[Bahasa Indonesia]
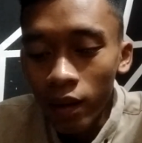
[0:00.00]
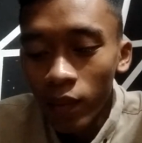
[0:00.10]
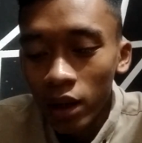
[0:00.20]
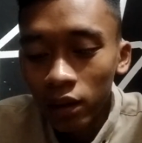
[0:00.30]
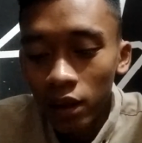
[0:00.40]

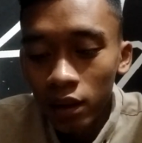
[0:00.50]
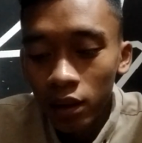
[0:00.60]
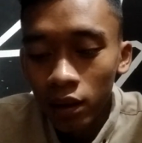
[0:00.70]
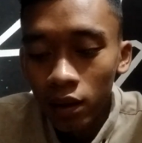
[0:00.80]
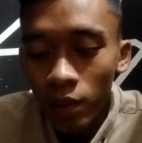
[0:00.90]

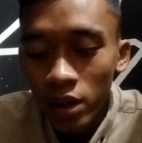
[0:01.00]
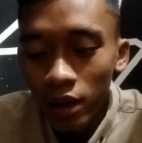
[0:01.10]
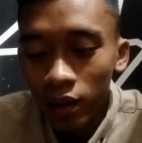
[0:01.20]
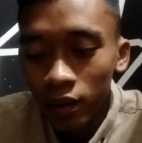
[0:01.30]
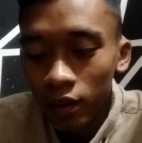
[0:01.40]
Martin de
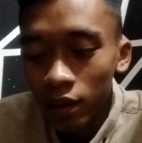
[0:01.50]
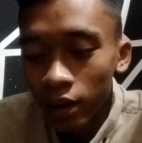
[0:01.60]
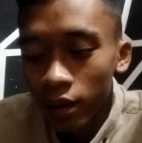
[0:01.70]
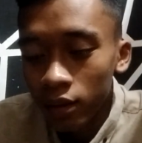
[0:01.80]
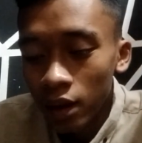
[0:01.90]
Michel
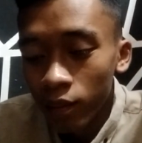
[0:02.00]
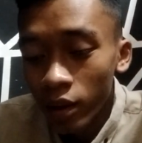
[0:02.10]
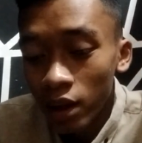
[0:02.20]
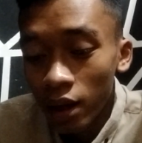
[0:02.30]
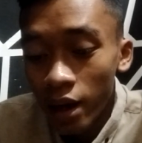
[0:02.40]
dan
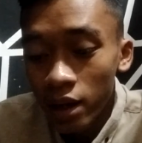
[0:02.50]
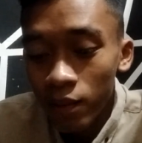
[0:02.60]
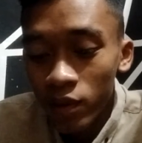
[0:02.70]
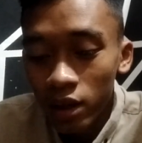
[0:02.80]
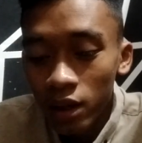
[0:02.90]
pada laga
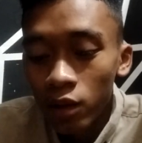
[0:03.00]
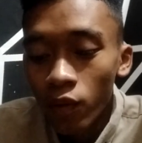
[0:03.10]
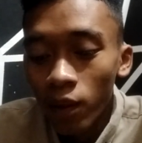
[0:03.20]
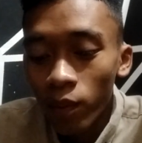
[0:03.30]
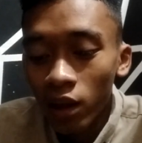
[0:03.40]
ini menjadi
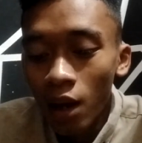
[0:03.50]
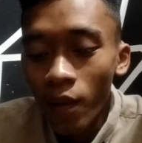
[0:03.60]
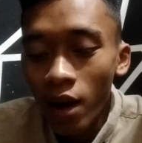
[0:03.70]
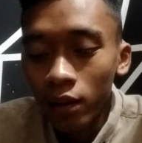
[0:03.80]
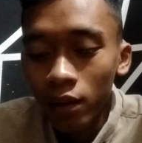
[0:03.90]
duel
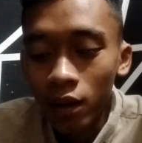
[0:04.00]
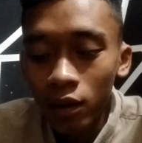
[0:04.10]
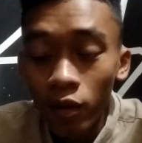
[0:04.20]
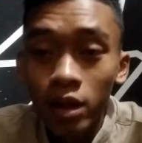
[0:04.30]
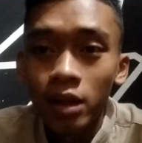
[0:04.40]
pertama antar
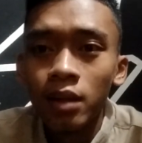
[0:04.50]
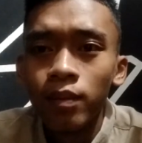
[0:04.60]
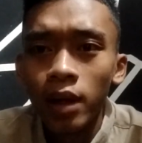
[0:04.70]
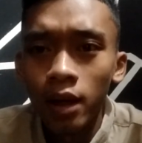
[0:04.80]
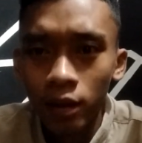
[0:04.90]
keduanya di
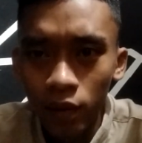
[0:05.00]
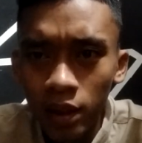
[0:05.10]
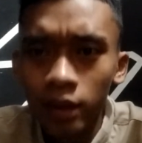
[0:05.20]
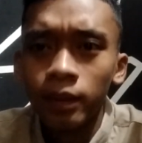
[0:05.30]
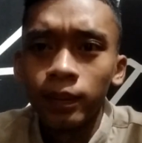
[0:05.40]
Piala
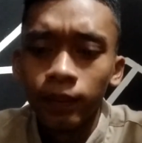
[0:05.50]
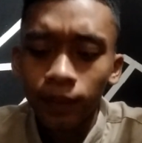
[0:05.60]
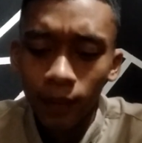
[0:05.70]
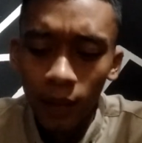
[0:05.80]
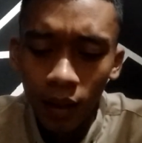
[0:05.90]
Dunia.
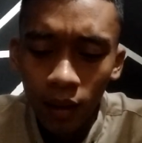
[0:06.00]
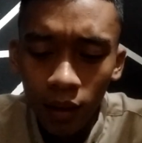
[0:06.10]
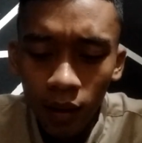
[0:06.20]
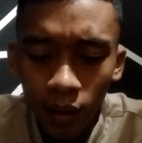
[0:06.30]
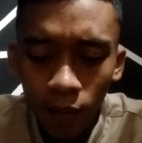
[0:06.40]

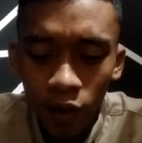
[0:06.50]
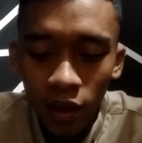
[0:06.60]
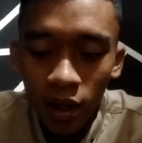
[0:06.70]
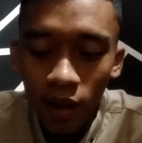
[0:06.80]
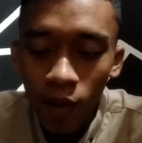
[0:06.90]

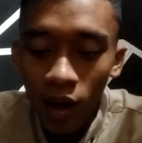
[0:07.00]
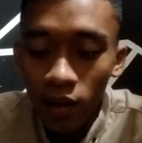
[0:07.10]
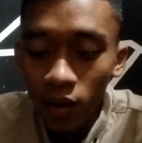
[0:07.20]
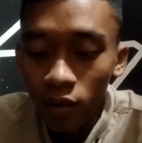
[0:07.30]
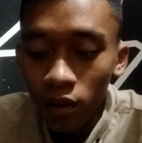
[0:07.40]
Kemudian
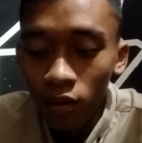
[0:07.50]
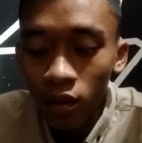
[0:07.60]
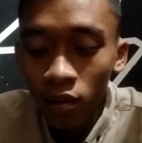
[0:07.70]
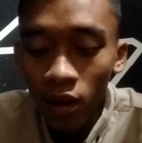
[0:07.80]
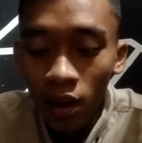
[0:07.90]
kemenangan
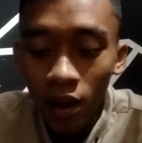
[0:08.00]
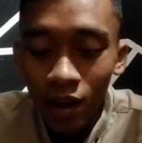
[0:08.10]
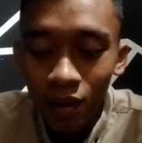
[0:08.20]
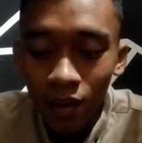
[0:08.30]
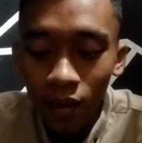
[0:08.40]
satu-satunya Australia
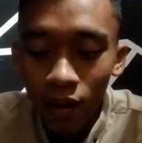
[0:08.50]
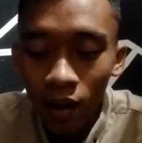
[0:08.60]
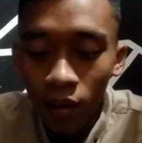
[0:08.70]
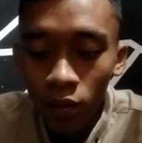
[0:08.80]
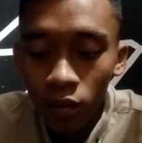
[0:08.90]

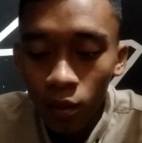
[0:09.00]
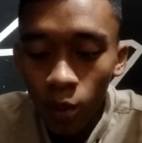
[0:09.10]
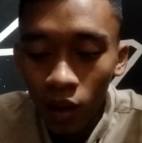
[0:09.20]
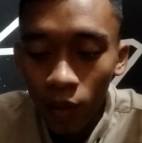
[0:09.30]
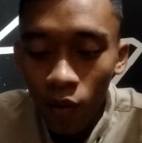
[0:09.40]
dari tujuh
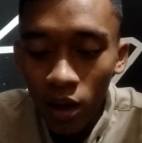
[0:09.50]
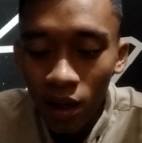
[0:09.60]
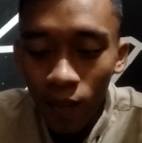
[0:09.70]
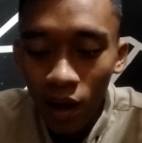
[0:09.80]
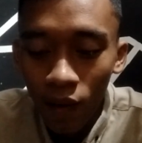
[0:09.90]

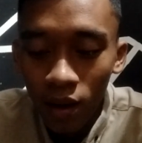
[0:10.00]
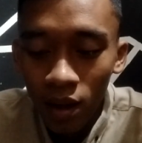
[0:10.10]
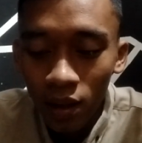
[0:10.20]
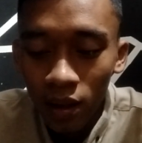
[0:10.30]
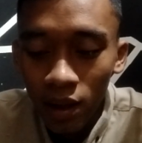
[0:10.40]
pertemuannya melawan
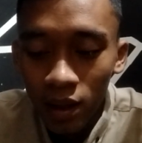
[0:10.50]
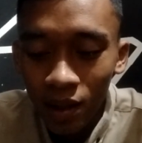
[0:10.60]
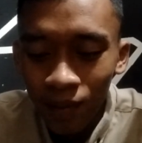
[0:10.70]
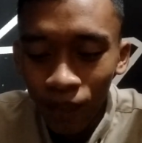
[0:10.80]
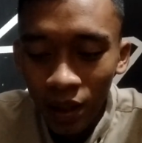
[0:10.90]
Argentina